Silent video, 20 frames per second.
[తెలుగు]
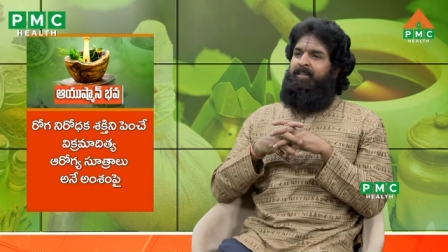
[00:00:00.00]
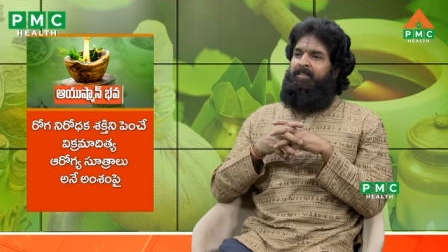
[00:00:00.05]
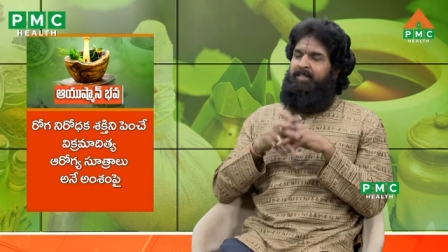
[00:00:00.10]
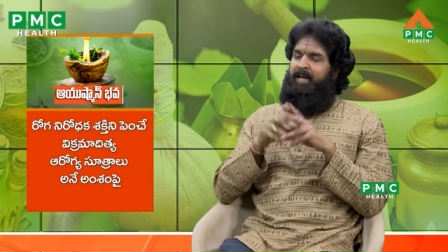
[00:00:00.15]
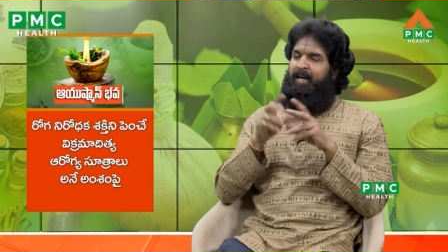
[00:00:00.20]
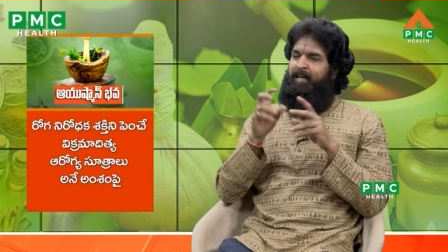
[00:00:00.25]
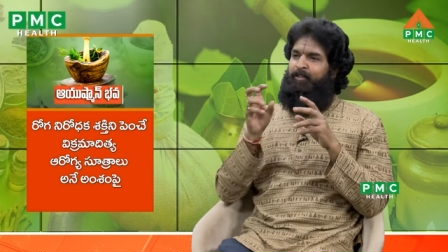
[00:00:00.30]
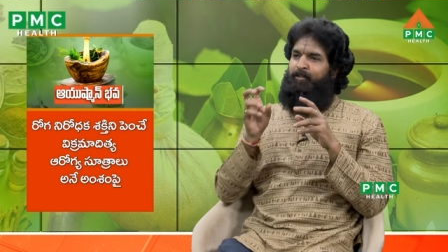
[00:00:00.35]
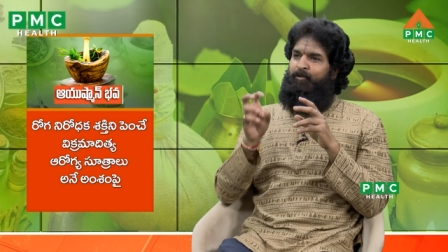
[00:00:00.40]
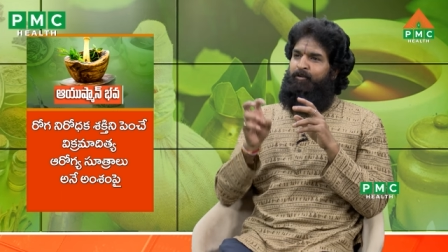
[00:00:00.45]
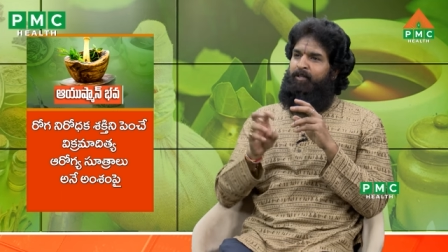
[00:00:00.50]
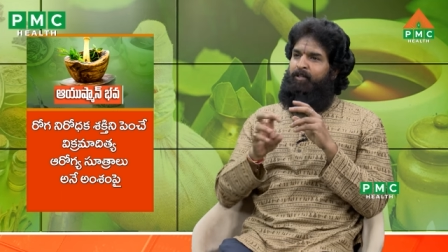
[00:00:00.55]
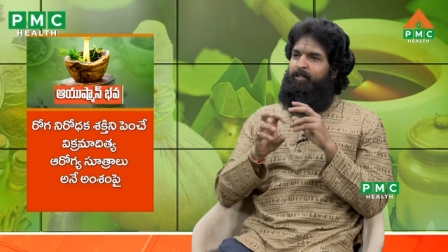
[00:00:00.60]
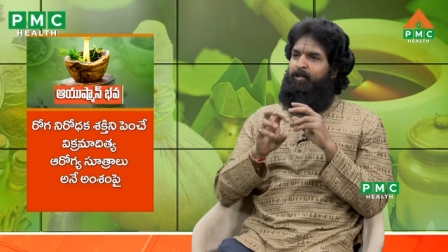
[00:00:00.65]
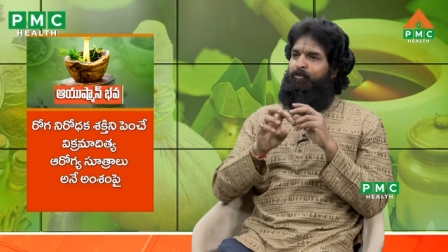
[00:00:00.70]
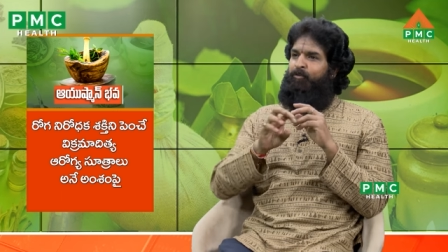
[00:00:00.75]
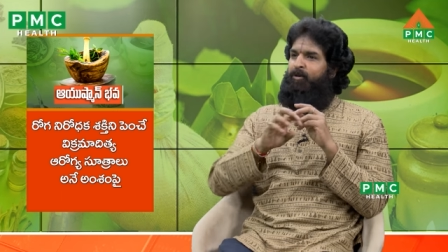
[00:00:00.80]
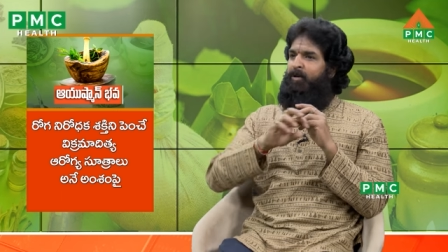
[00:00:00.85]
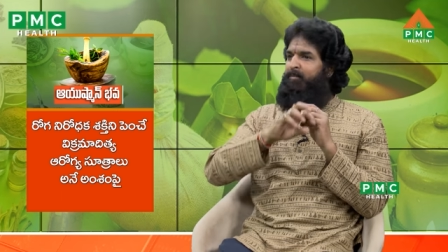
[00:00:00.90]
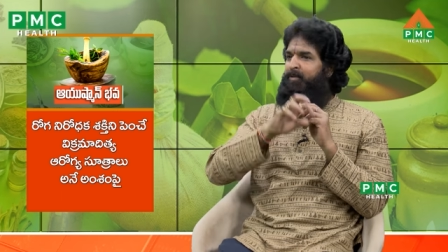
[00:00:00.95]
సాయంత్రం అంతా
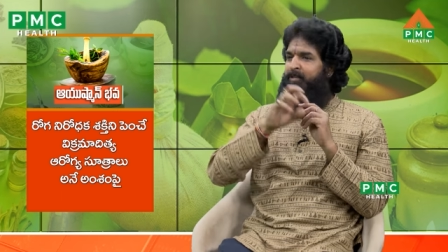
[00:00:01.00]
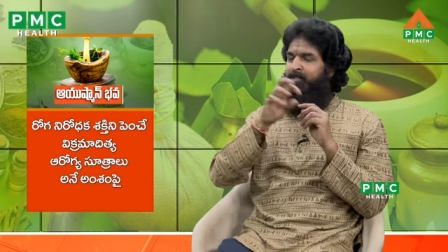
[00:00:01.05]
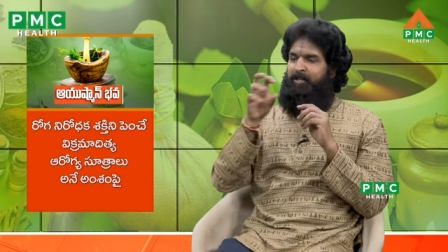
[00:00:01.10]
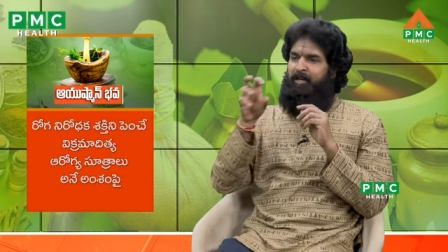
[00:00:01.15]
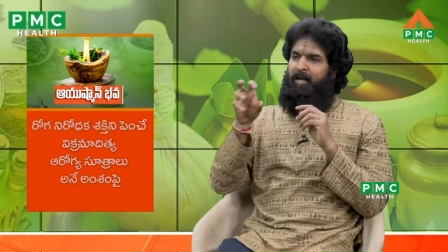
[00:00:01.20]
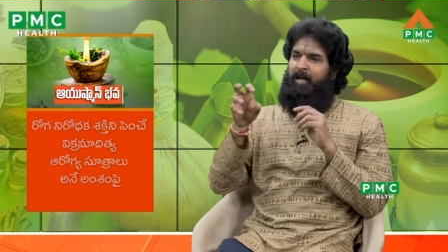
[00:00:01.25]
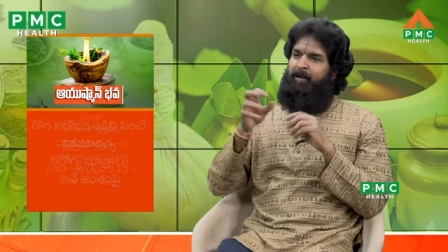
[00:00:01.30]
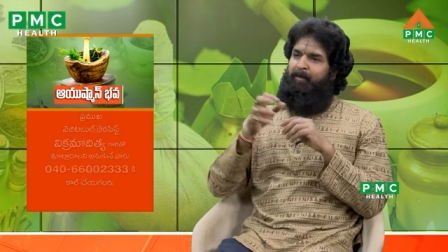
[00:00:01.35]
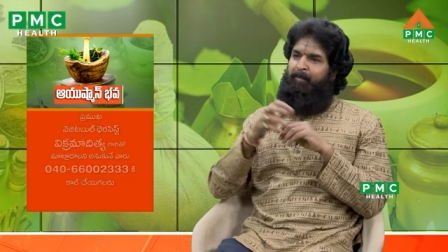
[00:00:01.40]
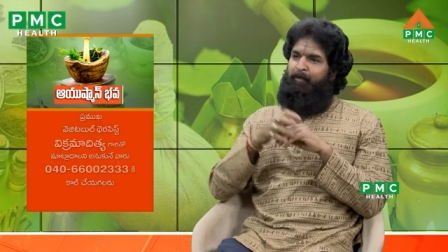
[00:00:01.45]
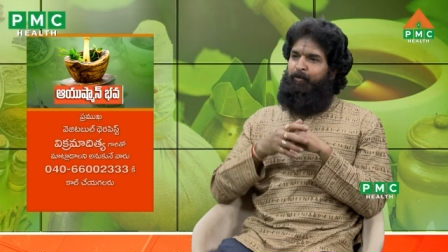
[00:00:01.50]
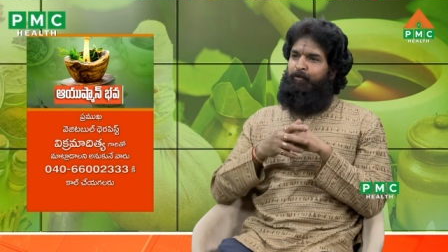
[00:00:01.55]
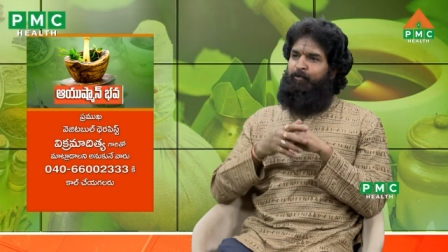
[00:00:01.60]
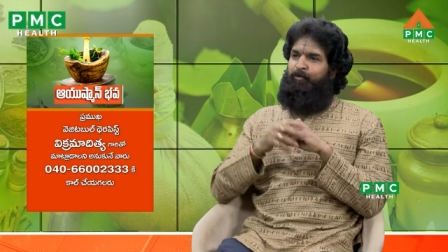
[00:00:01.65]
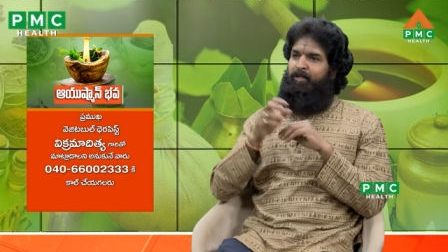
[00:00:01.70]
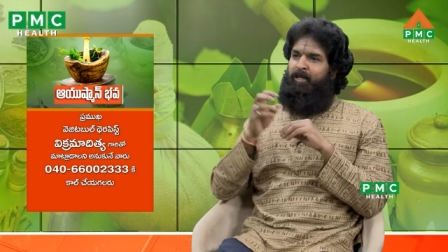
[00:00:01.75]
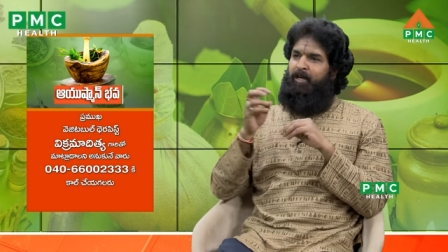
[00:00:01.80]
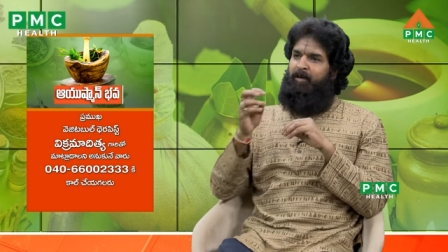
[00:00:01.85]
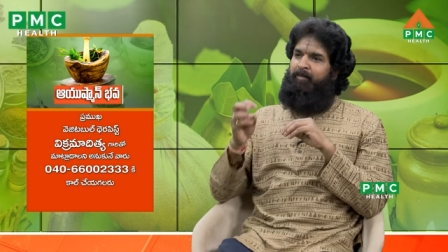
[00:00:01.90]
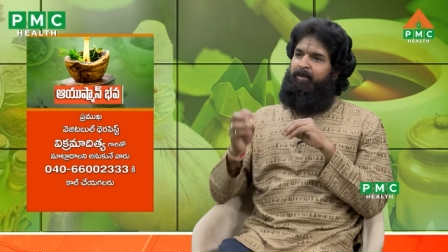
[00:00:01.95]
కూడా మిషన్
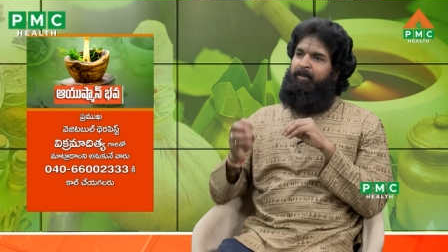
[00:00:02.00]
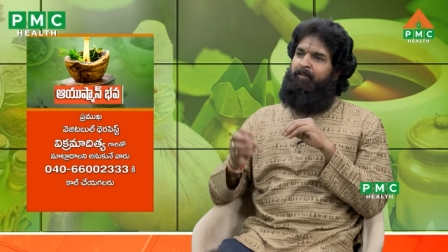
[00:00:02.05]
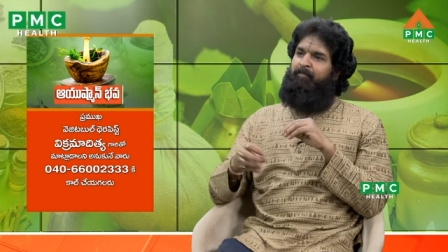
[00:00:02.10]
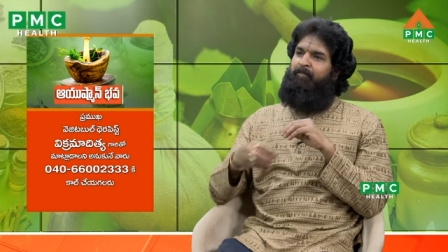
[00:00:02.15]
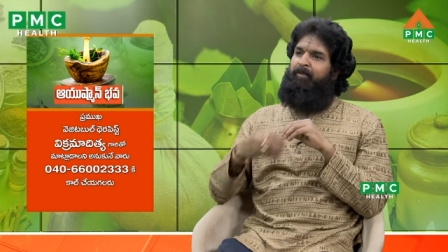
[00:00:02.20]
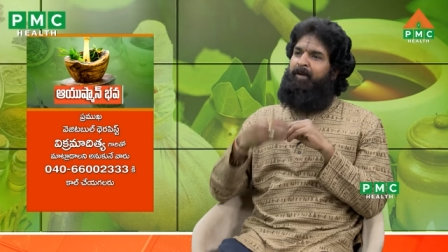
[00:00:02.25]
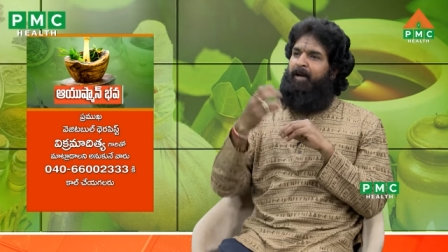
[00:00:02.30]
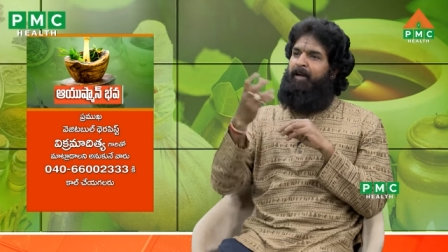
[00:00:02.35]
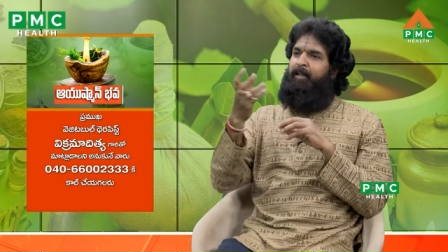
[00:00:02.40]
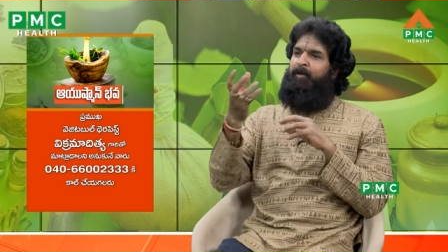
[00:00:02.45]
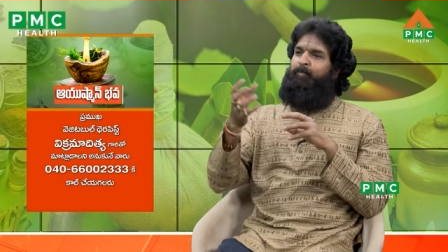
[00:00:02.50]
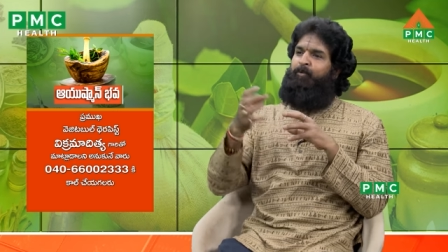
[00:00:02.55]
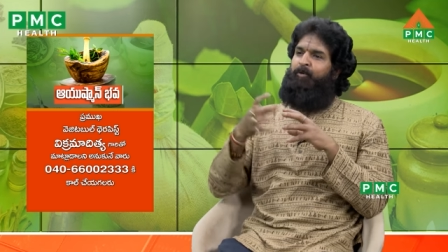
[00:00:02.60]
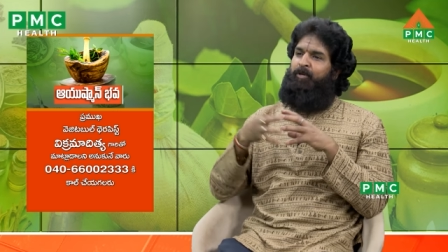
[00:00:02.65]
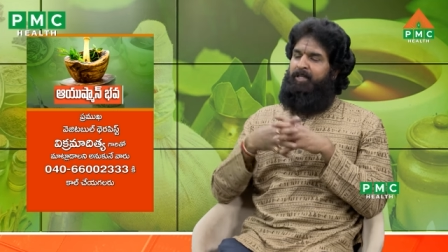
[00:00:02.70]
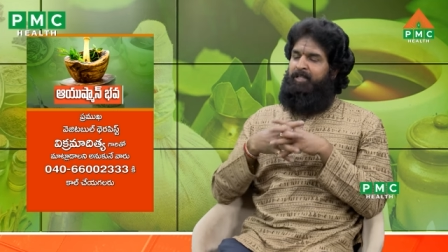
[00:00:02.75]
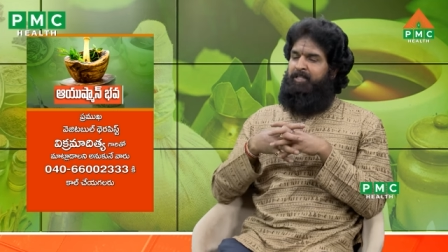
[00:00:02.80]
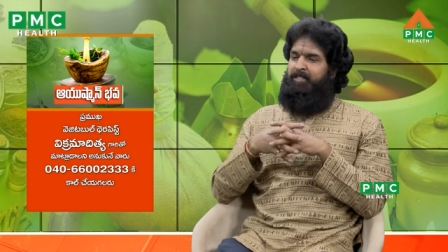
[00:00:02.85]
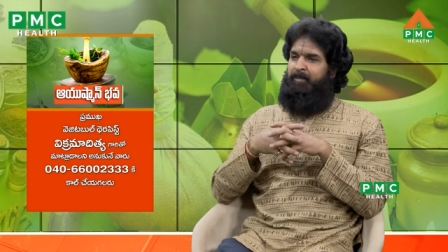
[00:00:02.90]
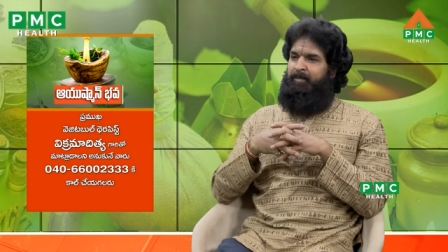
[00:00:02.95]
ఆగిపోతుంది కాబట్టి వేడిని
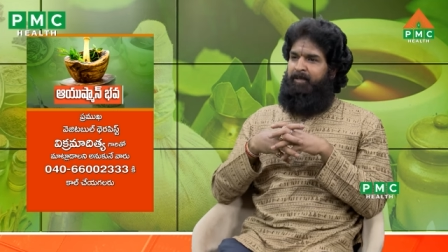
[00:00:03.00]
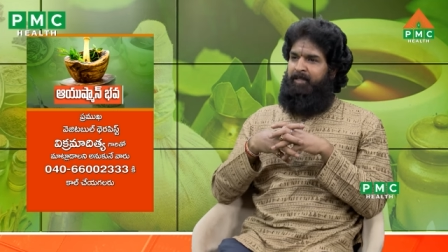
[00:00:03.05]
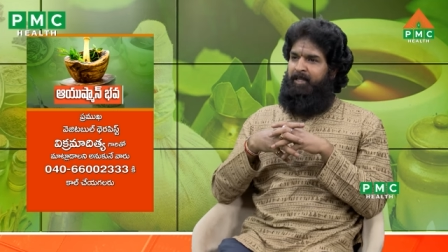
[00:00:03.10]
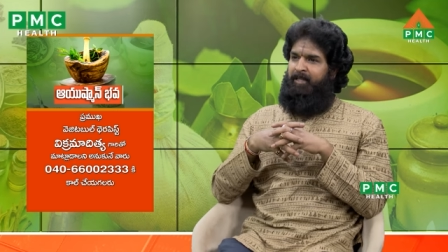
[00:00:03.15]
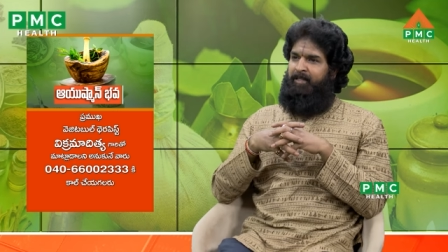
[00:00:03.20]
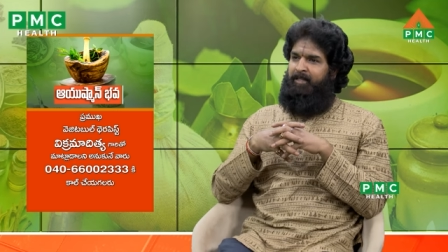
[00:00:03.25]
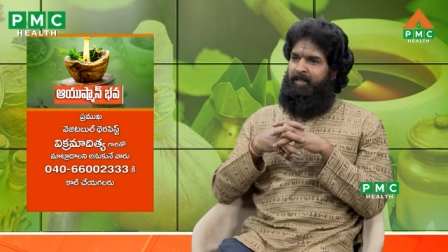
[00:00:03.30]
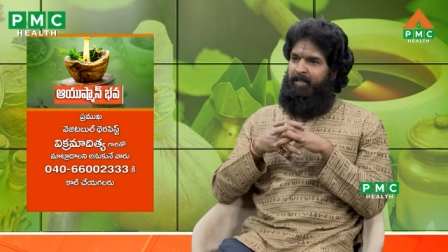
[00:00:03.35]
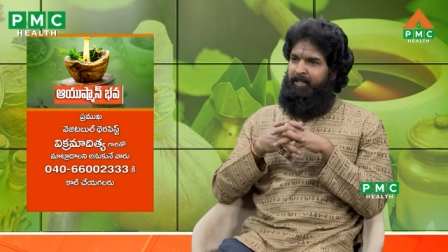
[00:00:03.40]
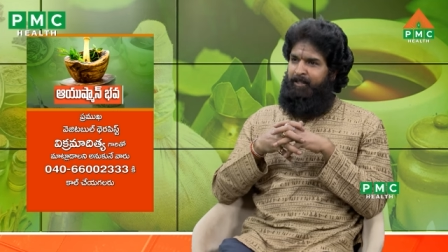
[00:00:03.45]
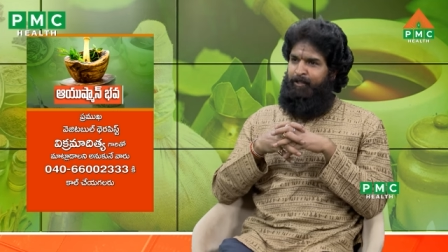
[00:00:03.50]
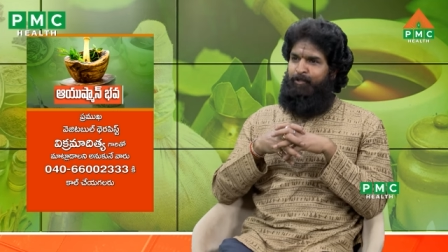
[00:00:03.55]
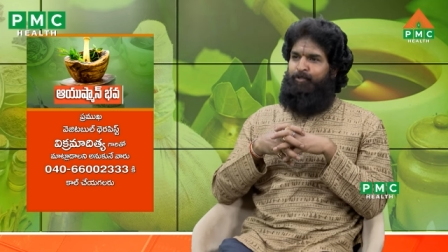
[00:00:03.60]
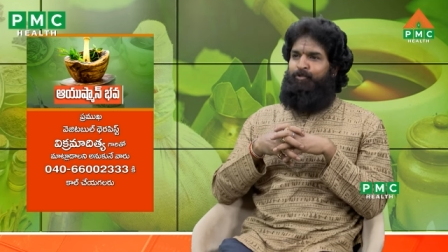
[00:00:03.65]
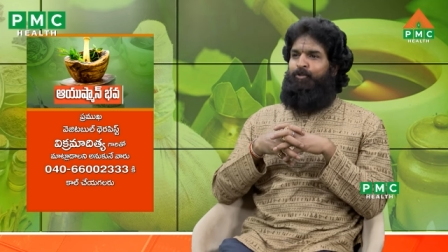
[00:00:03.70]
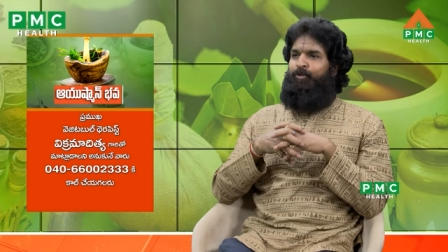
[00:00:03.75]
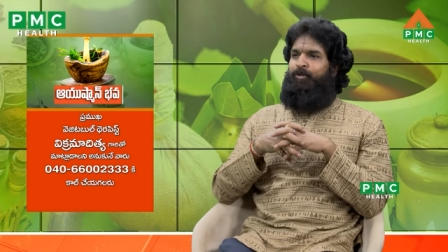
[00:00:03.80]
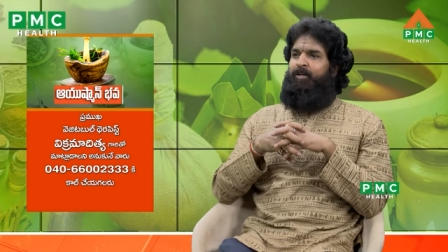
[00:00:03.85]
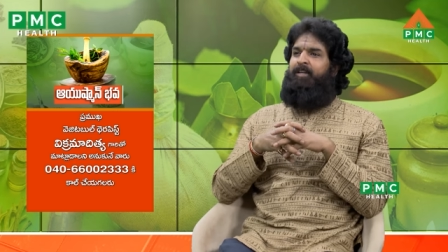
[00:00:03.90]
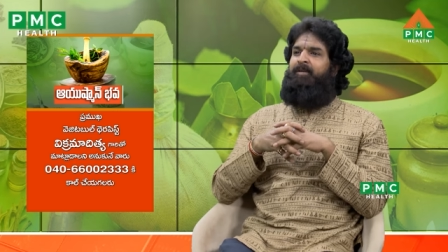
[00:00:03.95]
పుట్టించే పదార్థాలే
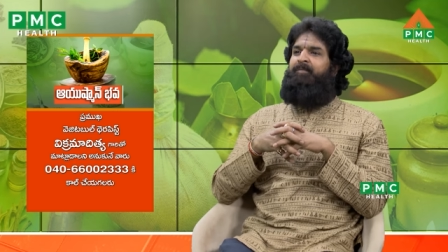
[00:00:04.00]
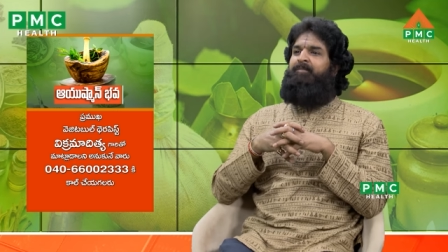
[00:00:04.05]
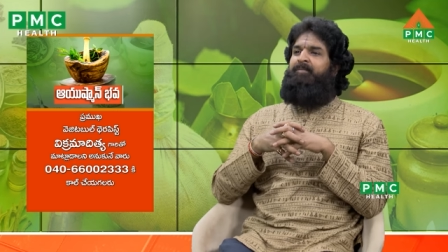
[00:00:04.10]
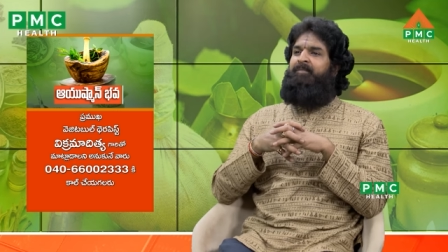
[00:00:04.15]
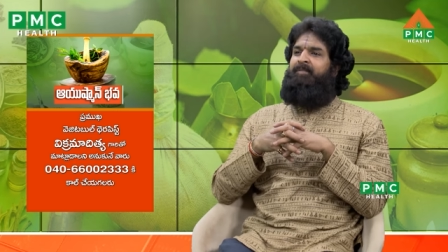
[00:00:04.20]
తీసుకోవాలి